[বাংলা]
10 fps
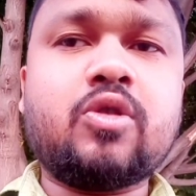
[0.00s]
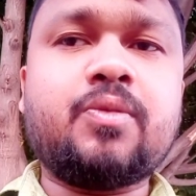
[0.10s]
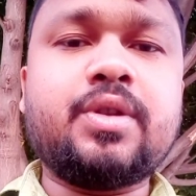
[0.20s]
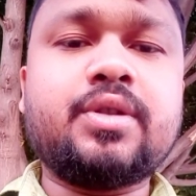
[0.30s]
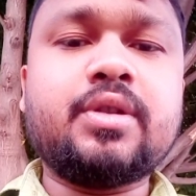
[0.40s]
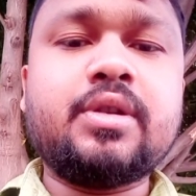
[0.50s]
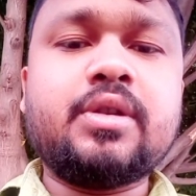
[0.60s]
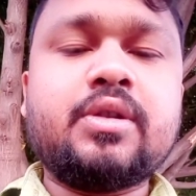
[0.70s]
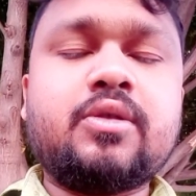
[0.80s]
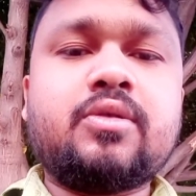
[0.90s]
স্টপেজ
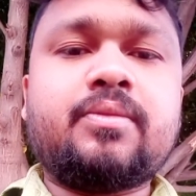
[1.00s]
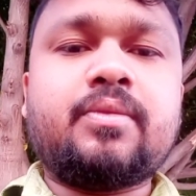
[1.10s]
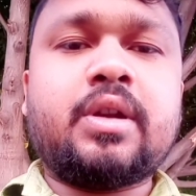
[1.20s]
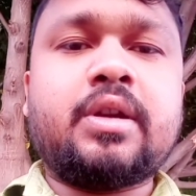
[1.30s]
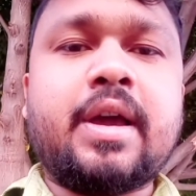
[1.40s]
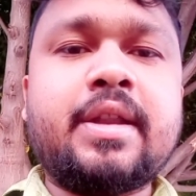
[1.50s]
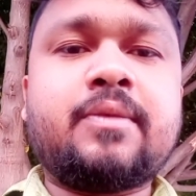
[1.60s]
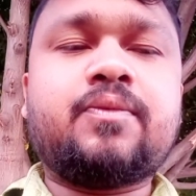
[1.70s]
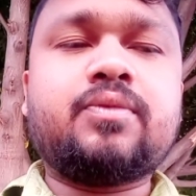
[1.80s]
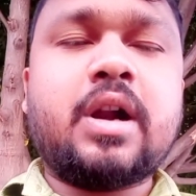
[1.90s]
মানে
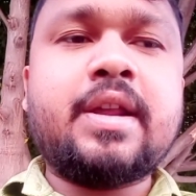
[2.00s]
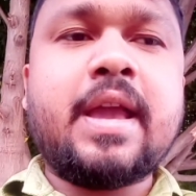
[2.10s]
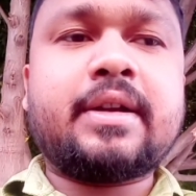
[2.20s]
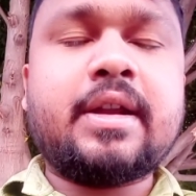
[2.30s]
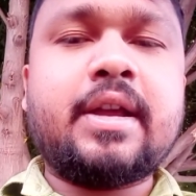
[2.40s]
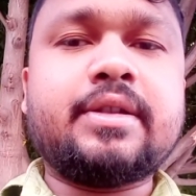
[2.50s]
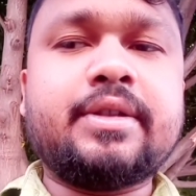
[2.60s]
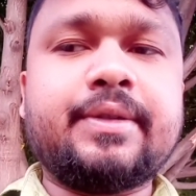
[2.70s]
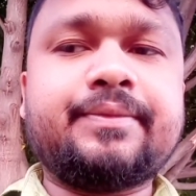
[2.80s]
ডাইরেক্ট গাড়ি একটাই আছে